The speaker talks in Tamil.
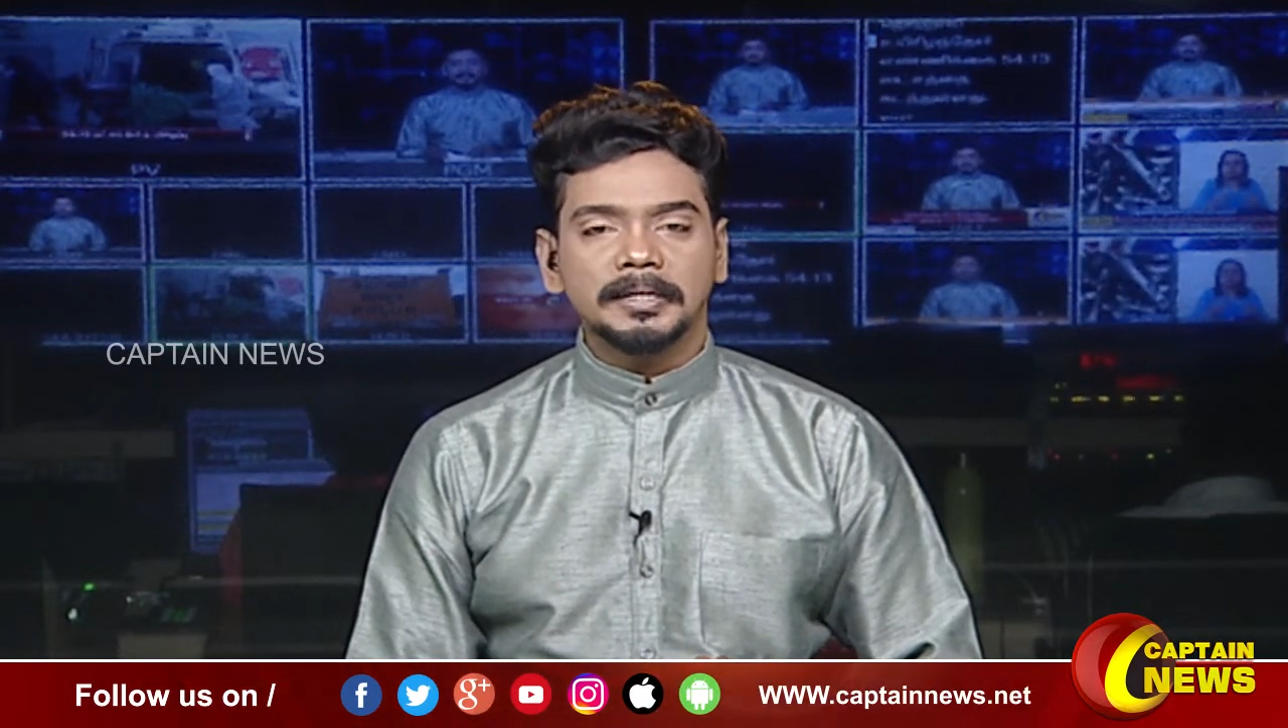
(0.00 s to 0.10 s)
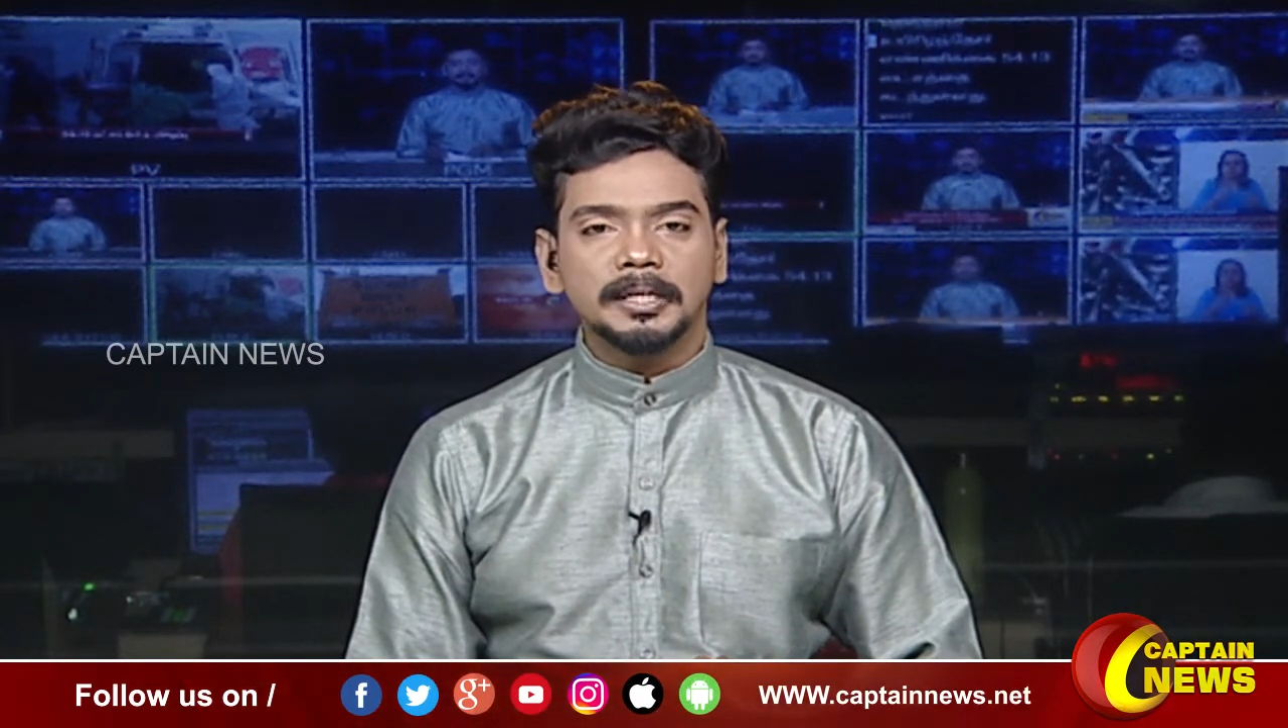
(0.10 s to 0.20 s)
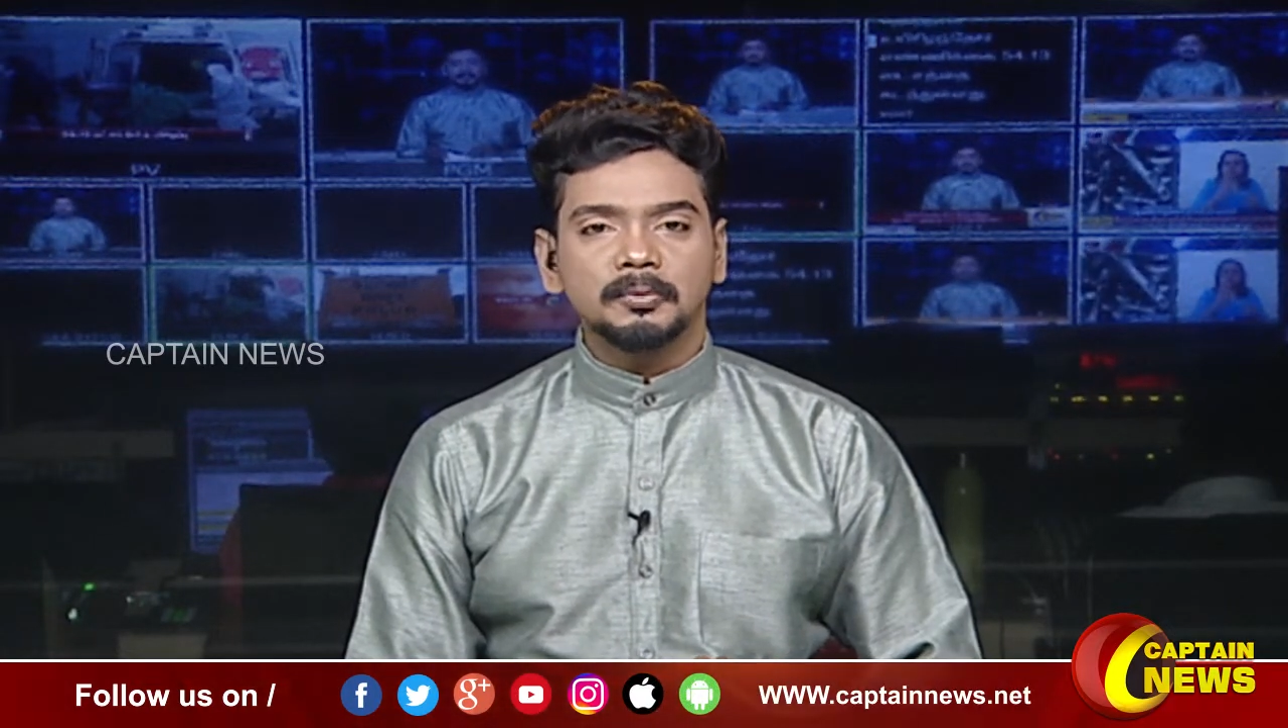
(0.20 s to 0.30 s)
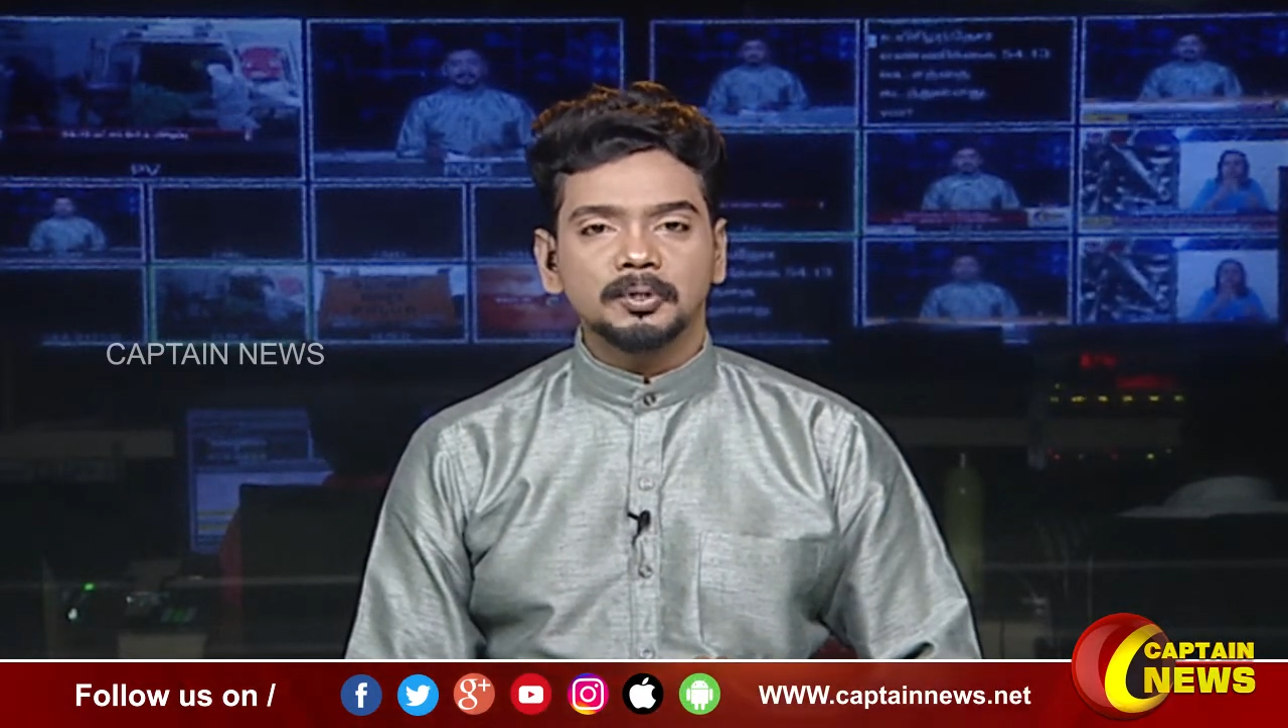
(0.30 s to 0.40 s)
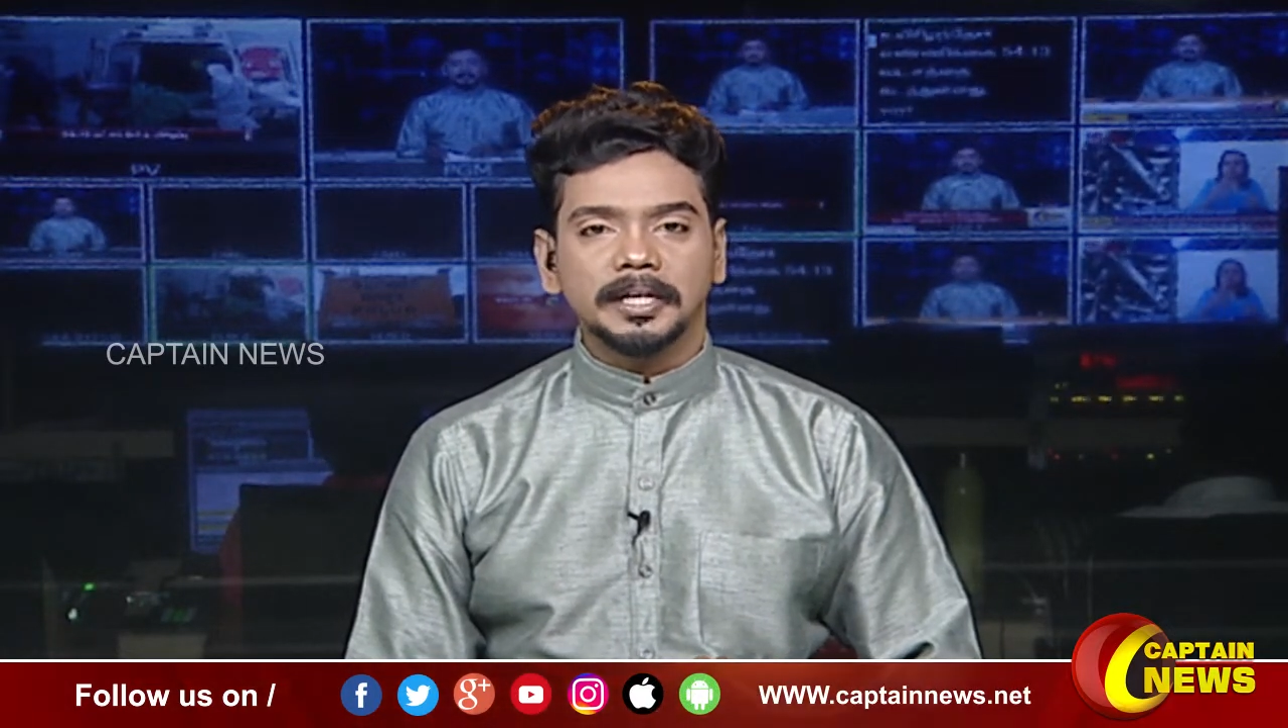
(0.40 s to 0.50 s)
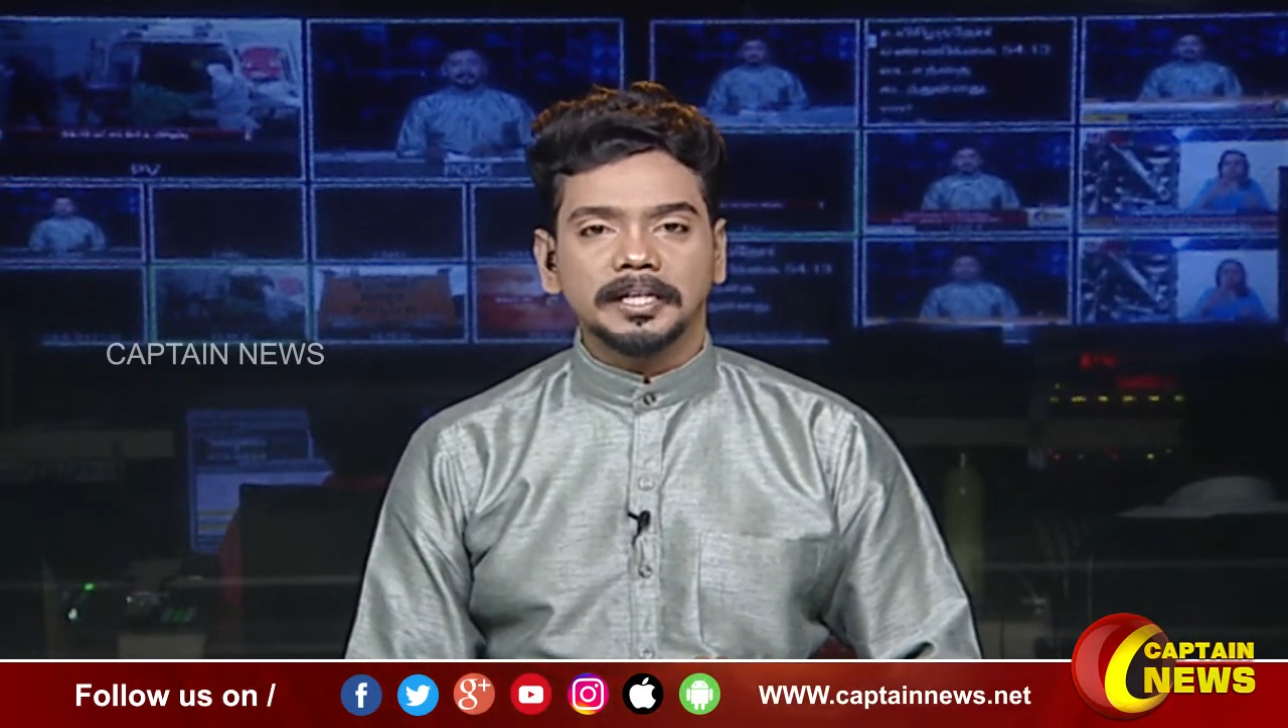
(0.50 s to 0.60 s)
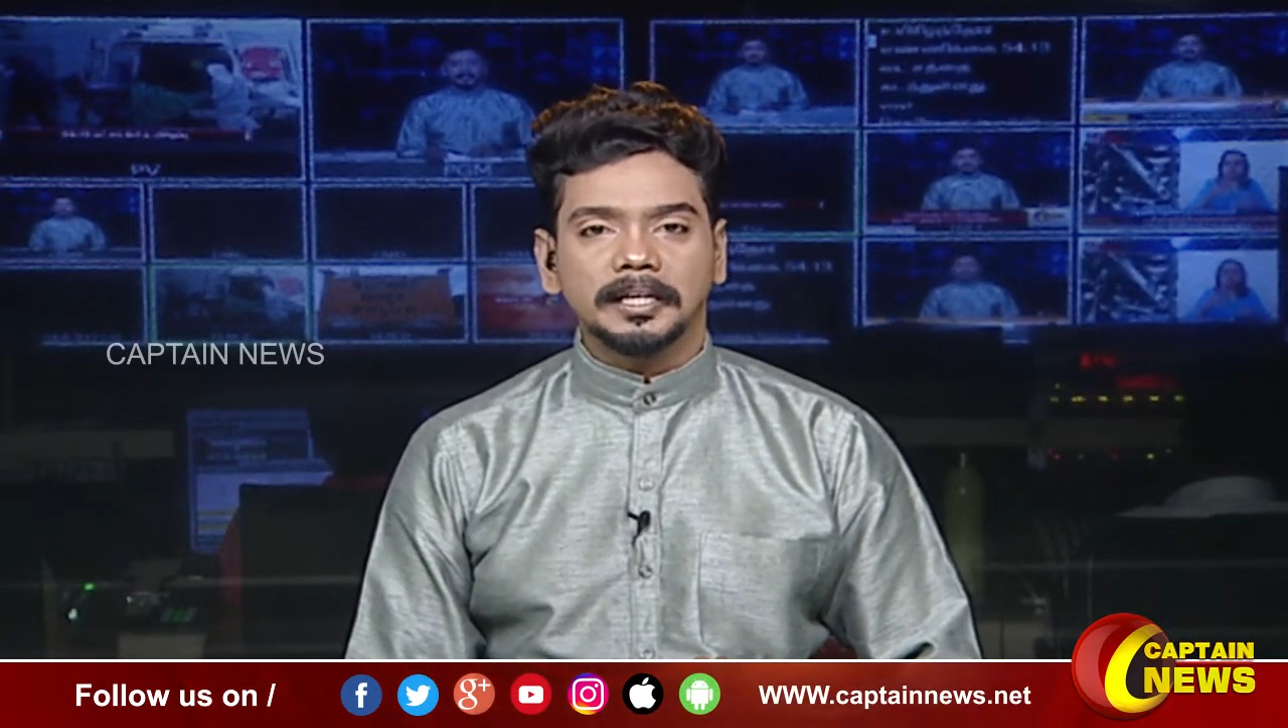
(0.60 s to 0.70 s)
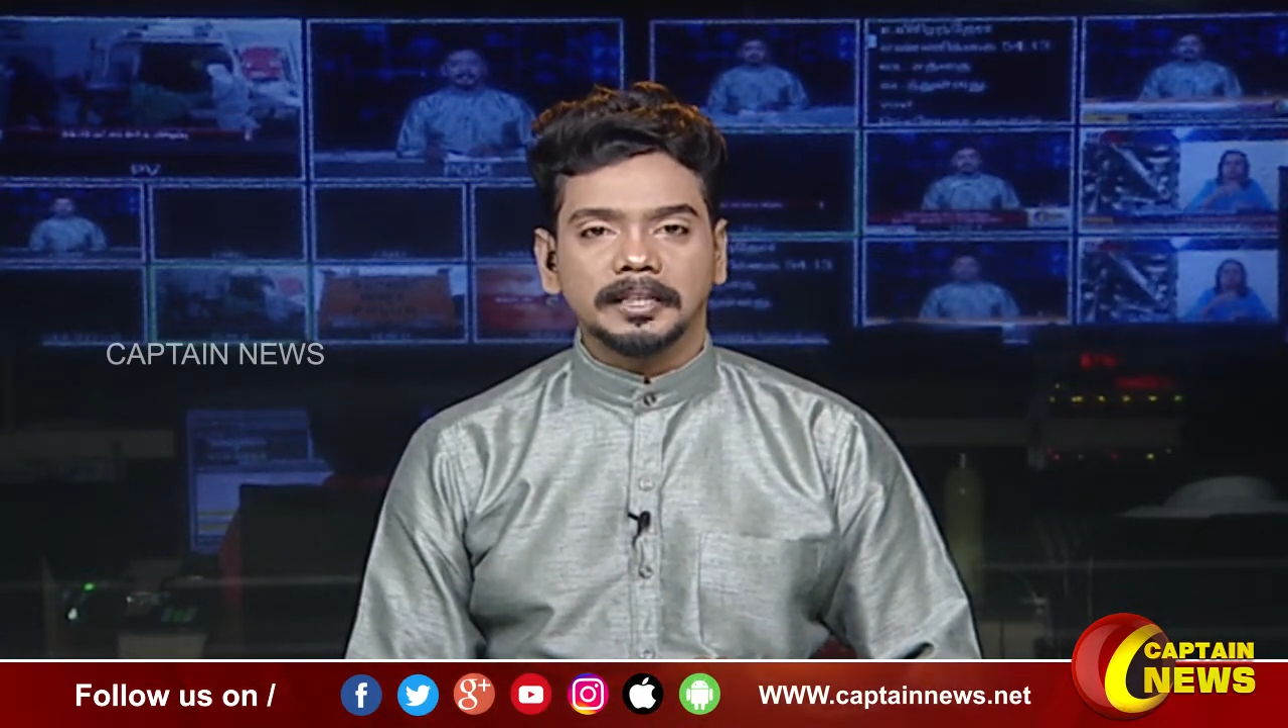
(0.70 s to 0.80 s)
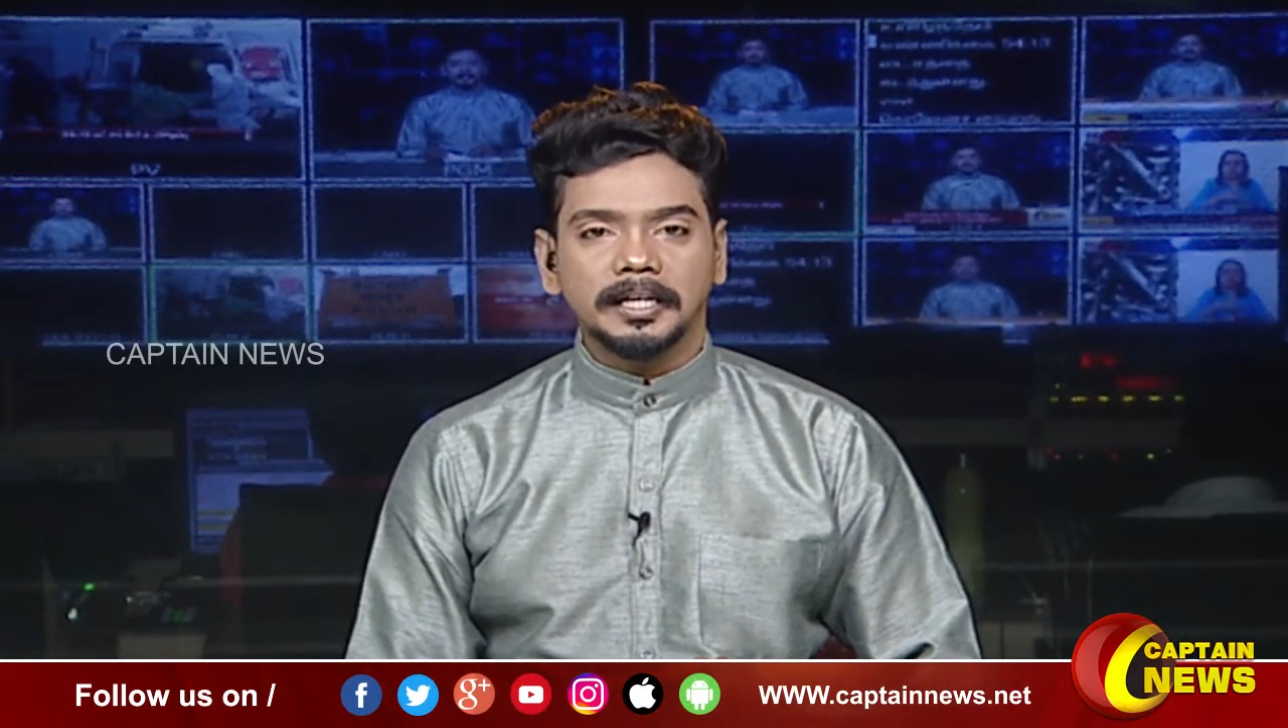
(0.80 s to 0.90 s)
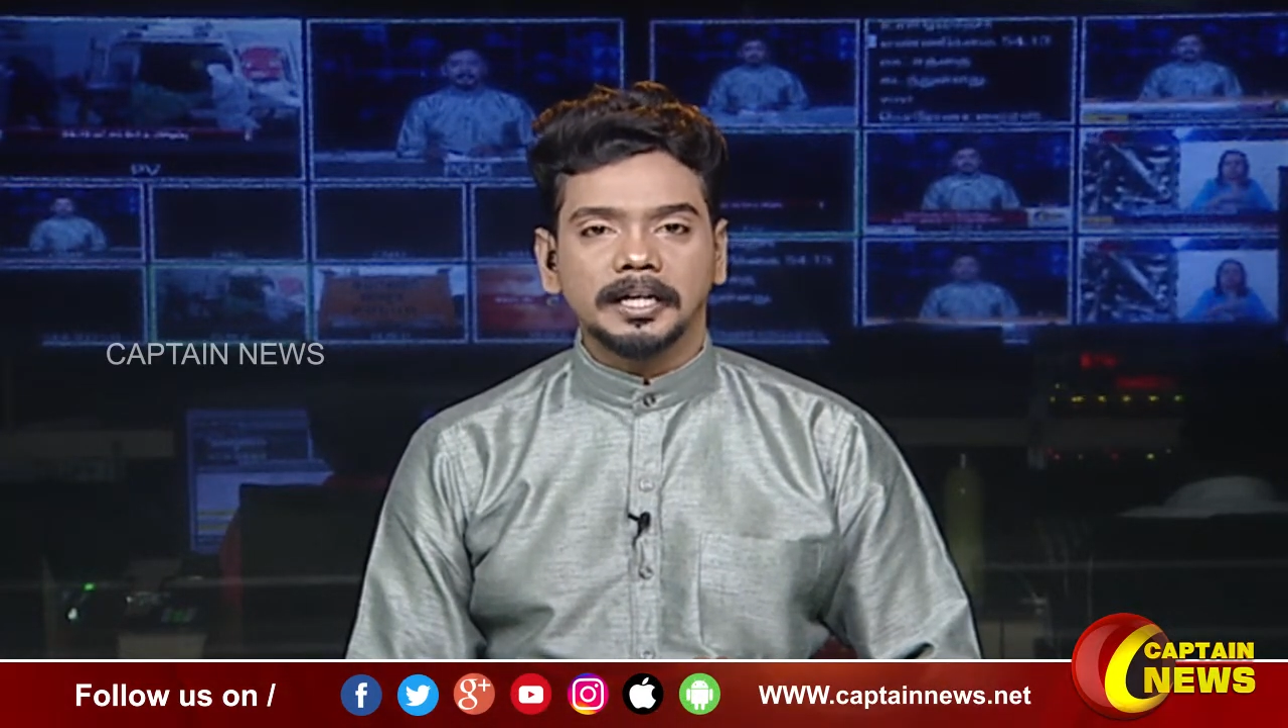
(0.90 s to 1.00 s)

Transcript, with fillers: பதிமூன்றாயிரத்தை